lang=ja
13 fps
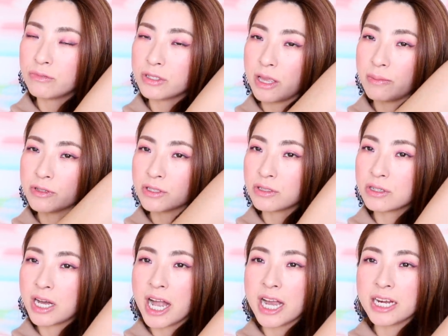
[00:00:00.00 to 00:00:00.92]
う手持ち
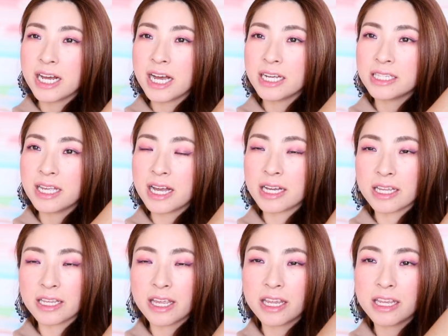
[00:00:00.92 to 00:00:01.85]
のハイライター
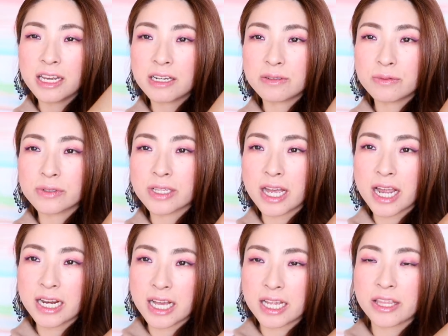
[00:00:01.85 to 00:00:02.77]
でできなくも
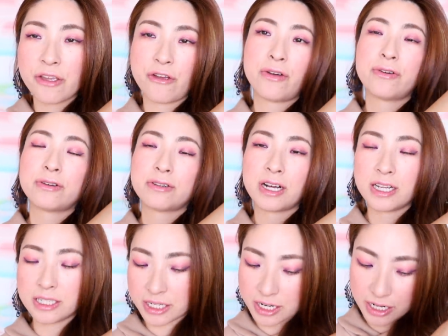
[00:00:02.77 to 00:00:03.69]
ないなっていう
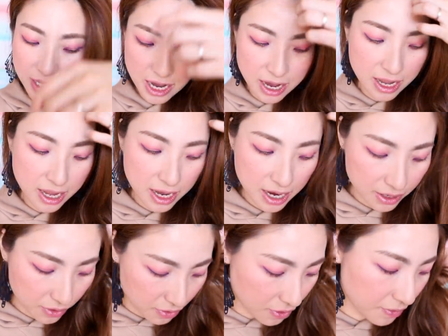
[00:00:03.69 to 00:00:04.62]
感じかな
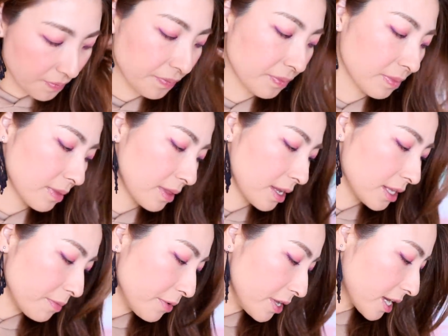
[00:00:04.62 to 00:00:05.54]
あの
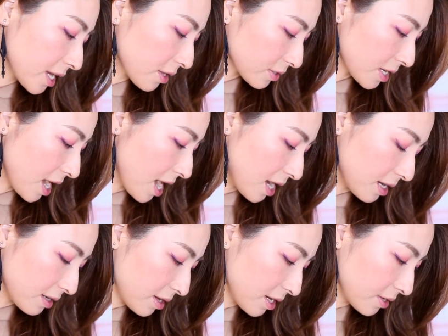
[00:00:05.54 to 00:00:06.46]
何でもいいんだけど
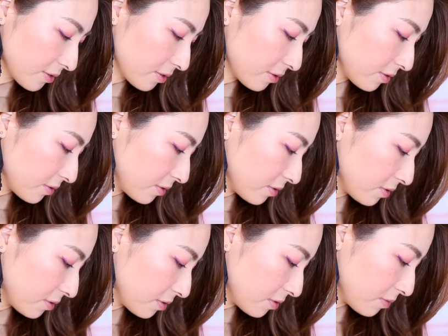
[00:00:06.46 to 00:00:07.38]
さあ
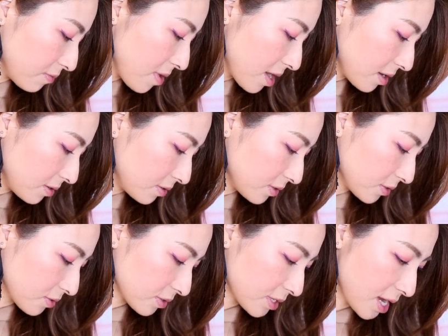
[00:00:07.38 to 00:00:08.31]
のー、マックの